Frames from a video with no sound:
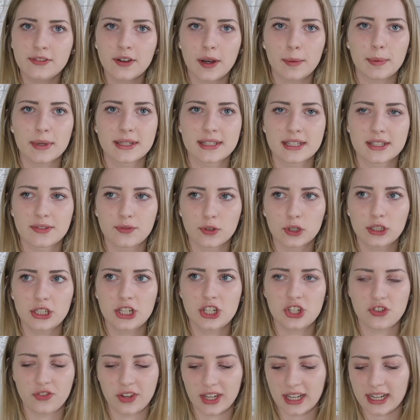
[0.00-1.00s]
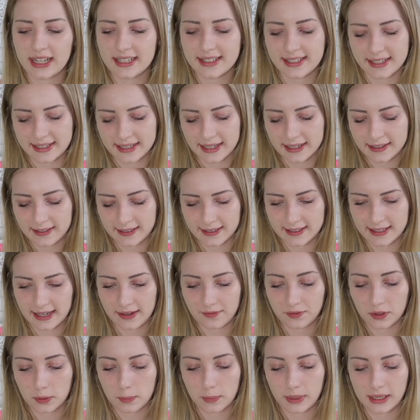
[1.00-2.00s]
aber es ist wirklich schwerer, als ich dachte, jetzt
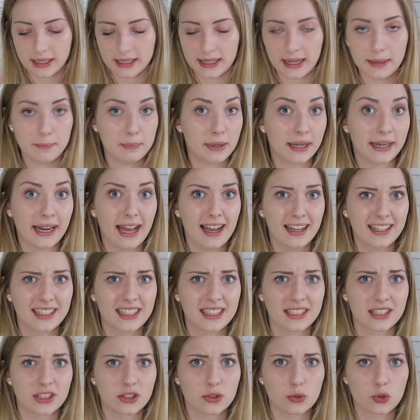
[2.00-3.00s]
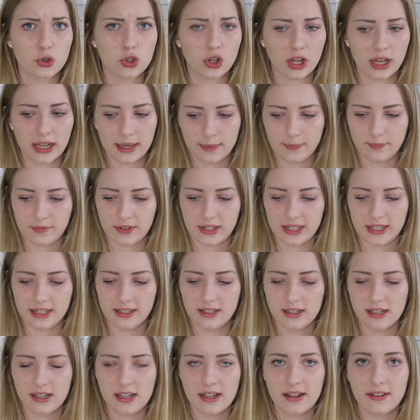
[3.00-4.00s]
einfach mal ein paar Nachrichten zu schreiben, weil
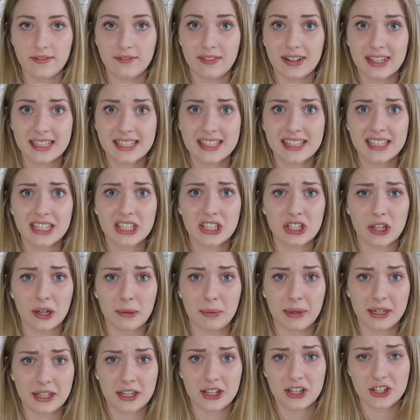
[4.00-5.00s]
was soll man